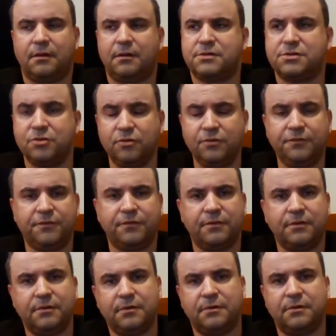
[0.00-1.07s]
snów,
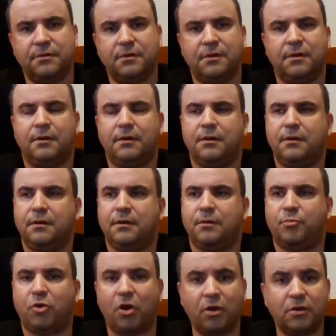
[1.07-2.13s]

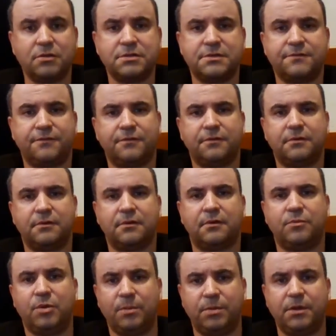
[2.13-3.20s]
proroctw
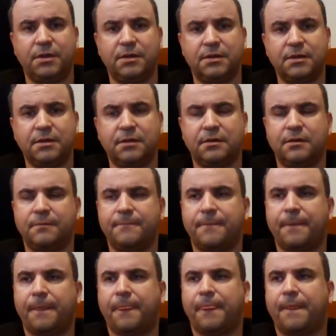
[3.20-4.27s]
biblijnych,
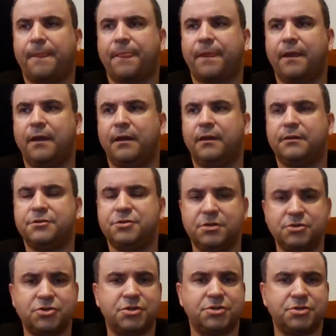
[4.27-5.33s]

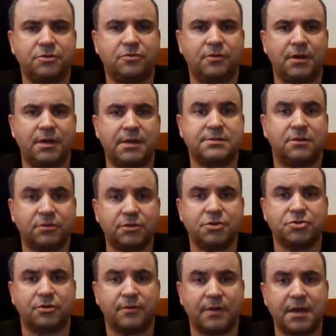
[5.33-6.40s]
czyli rzeczy, które nas
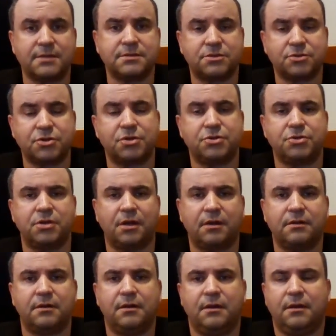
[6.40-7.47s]
dotyczą, nas, chrześcijan,
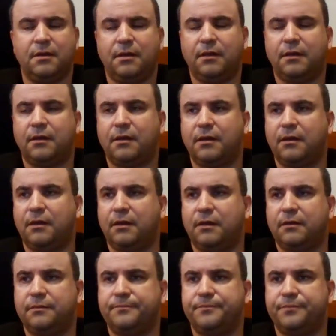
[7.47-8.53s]

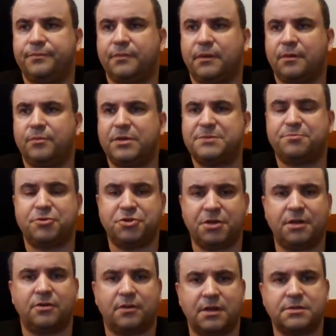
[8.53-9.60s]
mm,
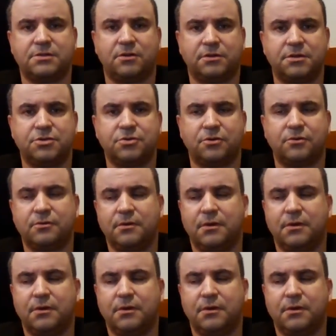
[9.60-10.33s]
bezpośrednio nas dotyczą.